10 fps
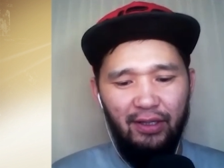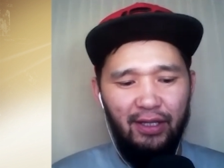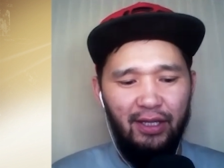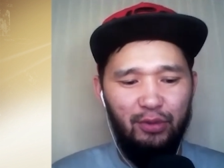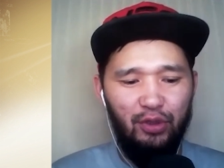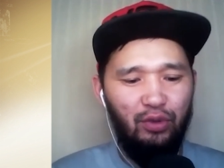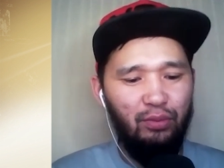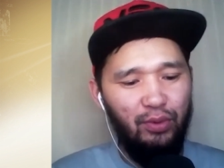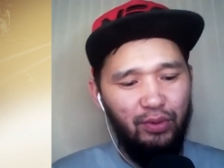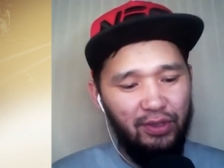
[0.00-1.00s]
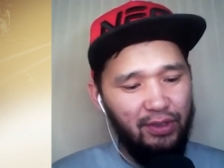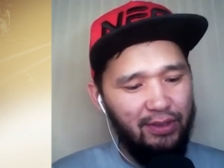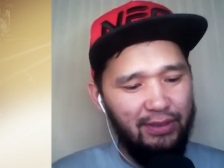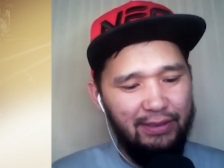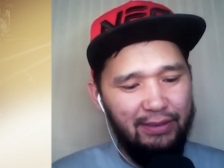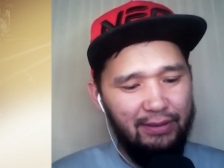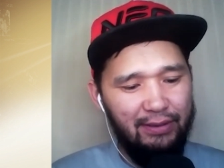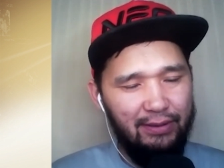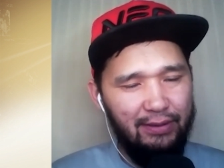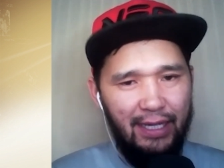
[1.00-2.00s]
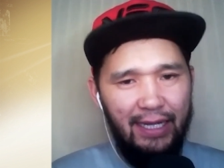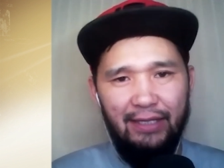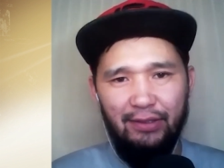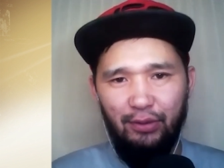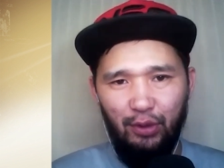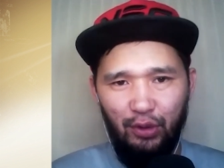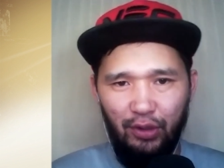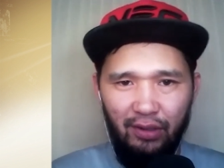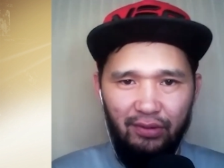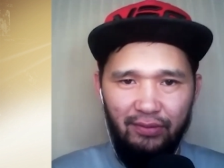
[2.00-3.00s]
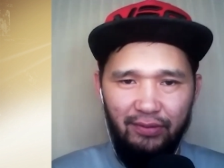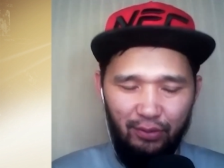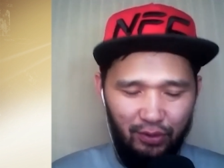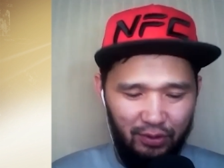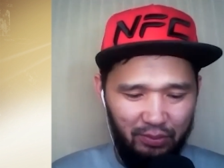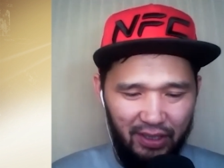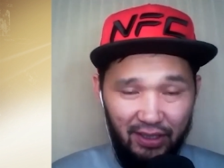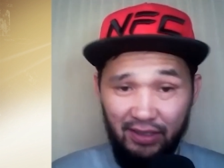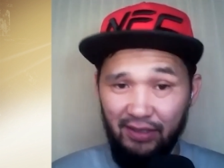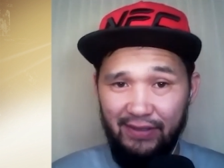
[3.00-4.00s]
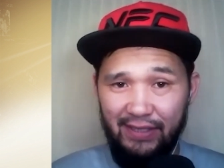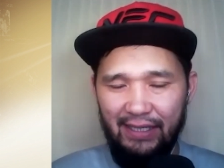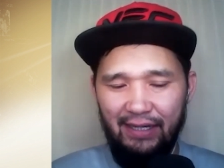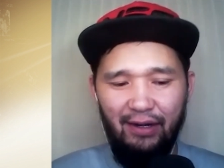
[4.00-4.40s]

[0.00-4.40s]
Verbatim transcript: таким, что он будет, скорее всего, трехраундовый. То есть продлится все три